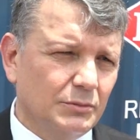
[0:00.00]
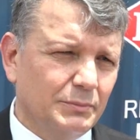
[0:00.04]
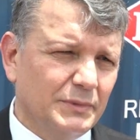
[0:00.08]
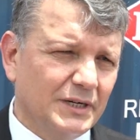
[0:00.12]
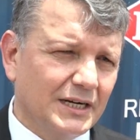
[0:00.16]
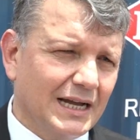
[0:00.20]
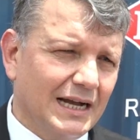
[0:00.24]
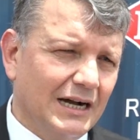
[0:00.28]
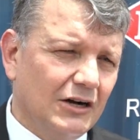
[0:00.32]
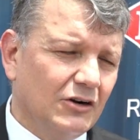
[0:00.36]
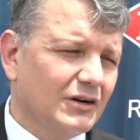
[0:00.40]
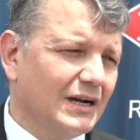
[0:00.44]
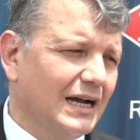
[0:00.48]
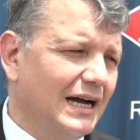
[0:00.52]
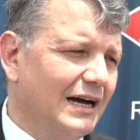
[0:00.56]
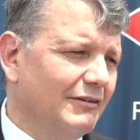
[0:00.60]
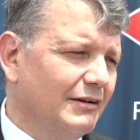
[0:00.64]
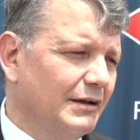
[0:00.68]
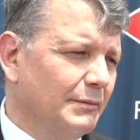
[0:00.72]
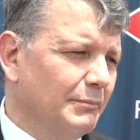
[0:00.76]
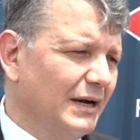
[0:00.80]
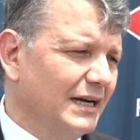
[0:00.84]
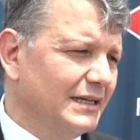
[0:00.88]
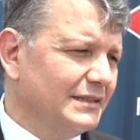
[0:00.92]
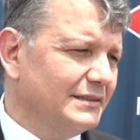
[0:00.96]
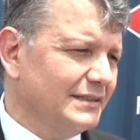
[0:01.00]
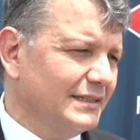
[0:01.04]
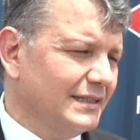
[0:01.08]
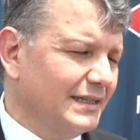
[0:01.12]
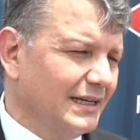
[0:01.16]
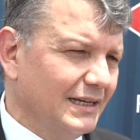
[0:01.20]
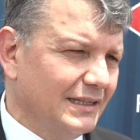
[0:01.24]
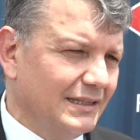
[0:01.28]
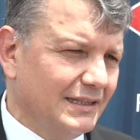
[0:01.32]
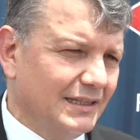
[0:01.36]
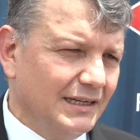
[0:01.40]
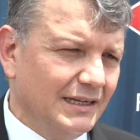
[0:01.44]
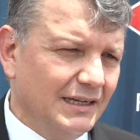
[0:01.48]
mercados cada vez más
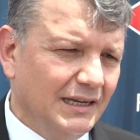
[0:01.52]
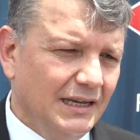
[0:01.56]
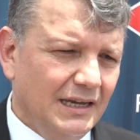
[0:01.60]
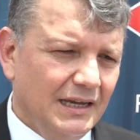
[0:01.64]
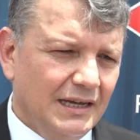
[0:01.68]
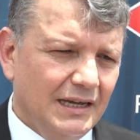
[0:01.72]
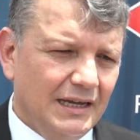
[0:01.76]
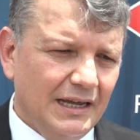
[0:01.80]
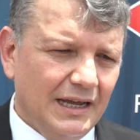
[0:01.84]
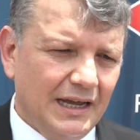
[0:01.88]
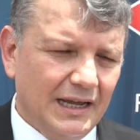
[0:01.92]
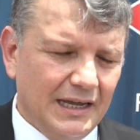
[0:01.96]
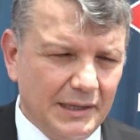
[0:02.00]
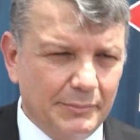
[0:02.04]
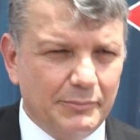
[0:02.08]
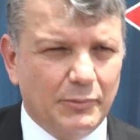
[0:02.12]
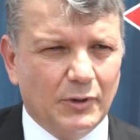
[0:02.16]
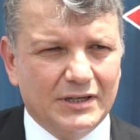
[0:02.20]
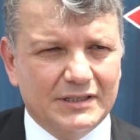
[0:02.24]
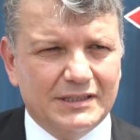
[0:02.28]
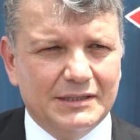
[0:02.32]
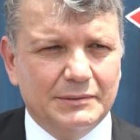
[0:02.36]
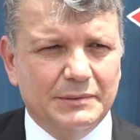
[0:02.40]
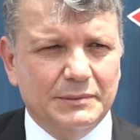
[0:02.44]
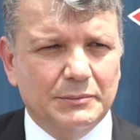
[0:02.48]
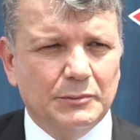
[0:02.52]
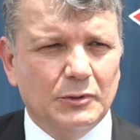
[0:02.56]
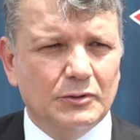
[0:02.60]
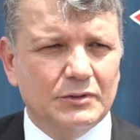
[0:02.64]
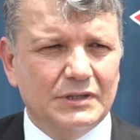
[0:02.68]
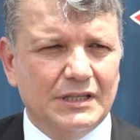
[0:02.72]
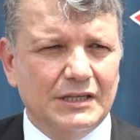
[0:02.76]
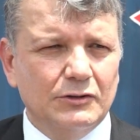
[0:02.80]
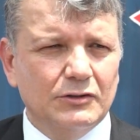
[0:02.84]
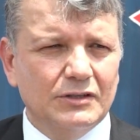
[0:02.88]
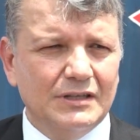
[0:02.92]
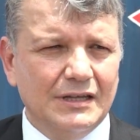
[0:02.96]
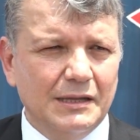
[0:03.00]
exigentes eh, y por ese mismo
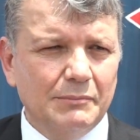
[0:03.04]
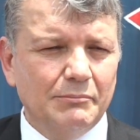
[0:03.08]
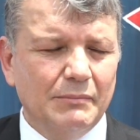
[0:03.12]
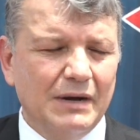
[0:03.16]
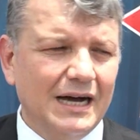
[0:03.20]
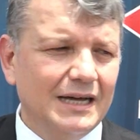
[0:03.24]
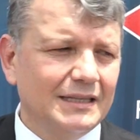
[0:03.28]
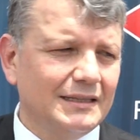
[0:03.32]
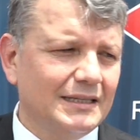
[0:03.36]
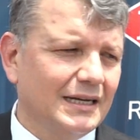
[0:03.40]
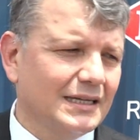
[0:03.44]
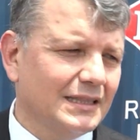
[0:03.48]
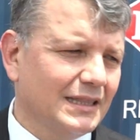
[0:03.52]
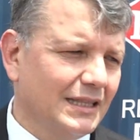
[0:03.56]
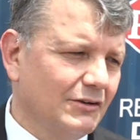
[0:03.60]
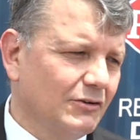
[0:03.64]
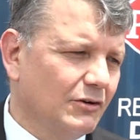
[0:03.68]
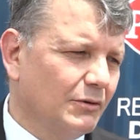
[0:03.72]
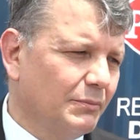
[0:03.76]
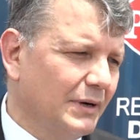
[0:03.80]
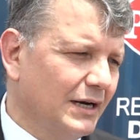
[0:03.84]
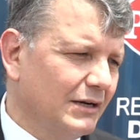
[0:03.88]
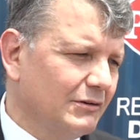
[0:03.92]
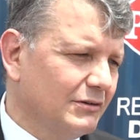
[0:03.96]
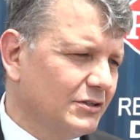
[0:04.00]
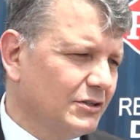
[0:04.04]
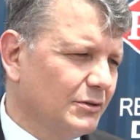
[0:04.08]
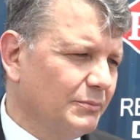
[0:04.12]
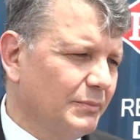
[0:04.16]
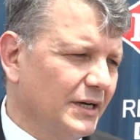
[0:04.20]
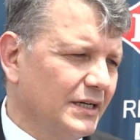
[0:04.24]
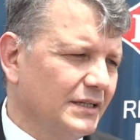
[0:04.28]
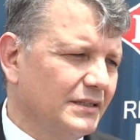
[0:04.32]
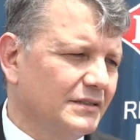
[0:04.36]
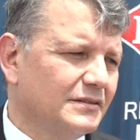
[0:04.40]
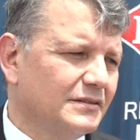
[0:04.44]
motivo también más atractivo para nuestro país.